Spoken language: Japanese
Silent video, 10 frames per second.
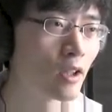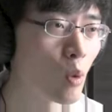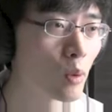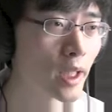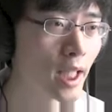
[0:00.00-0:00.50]

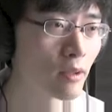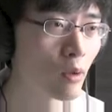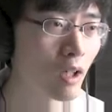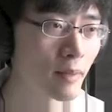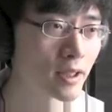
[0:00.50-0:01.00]
ここでやっと
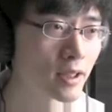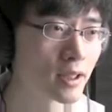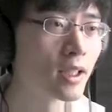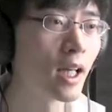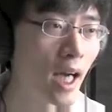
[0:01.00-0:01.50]
壊れま
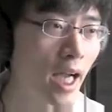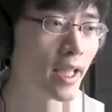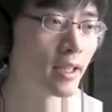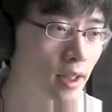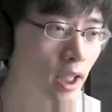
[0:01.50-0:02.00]
す。は
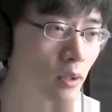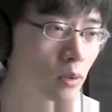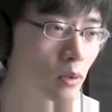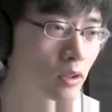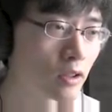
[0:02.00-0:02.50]
い。先
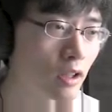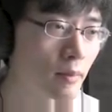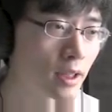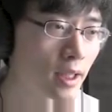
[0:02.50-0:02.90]
ほど作りまし